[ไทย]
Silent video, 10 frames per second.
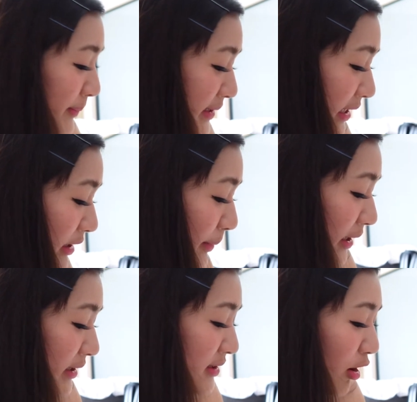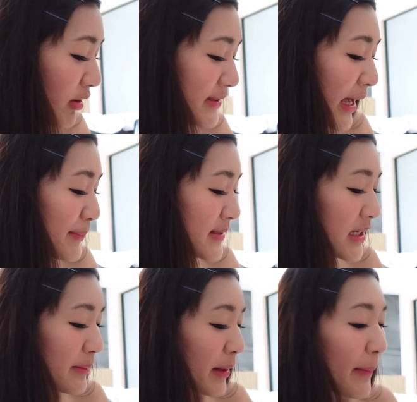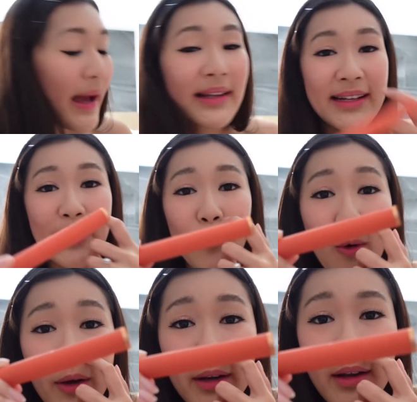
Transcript: สีเบอร์2 3 4มากๆเลยนะทุกคน